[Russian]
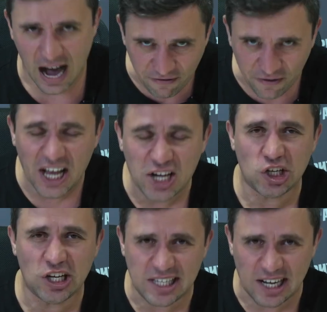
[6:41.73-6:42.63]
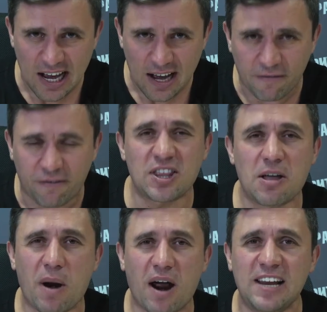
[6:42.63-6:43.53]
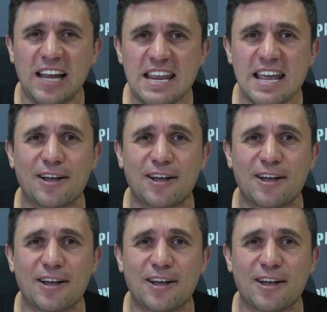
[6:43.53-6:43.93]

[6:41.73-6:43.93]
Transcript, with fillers: а вложить их в направление,